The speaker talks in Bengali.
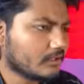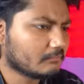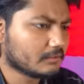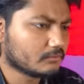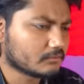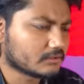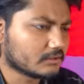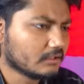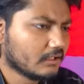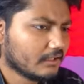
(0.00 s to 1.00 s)
গেমে
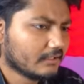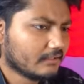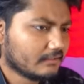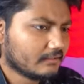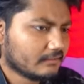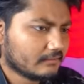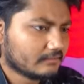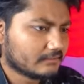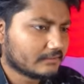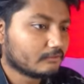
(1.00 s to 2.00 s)
ঢুকছি
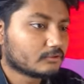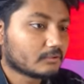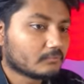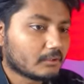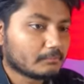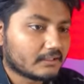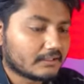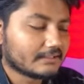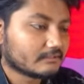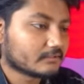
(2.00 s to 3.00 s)
যে লুচাপলা পান
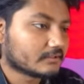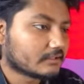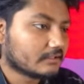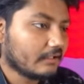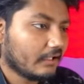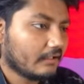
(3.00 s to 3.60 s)
ডিলিট করছে কিনা